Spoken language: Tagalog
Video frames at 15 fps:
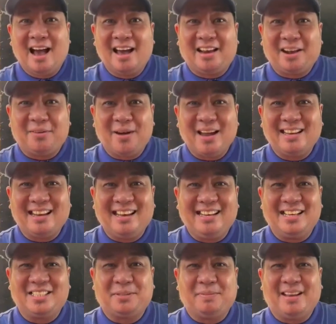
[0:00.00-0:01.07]
karawan,
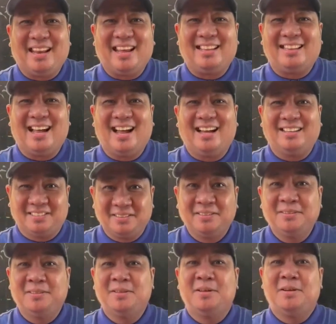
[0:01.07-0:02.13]
Elias Pineda.
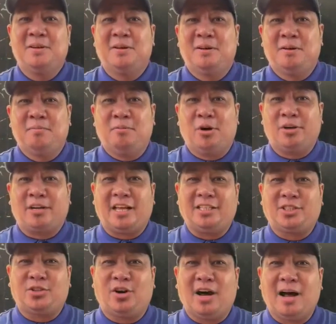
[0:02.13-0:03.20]
More race
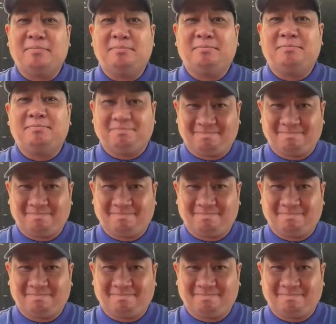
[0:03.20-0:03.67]
to come.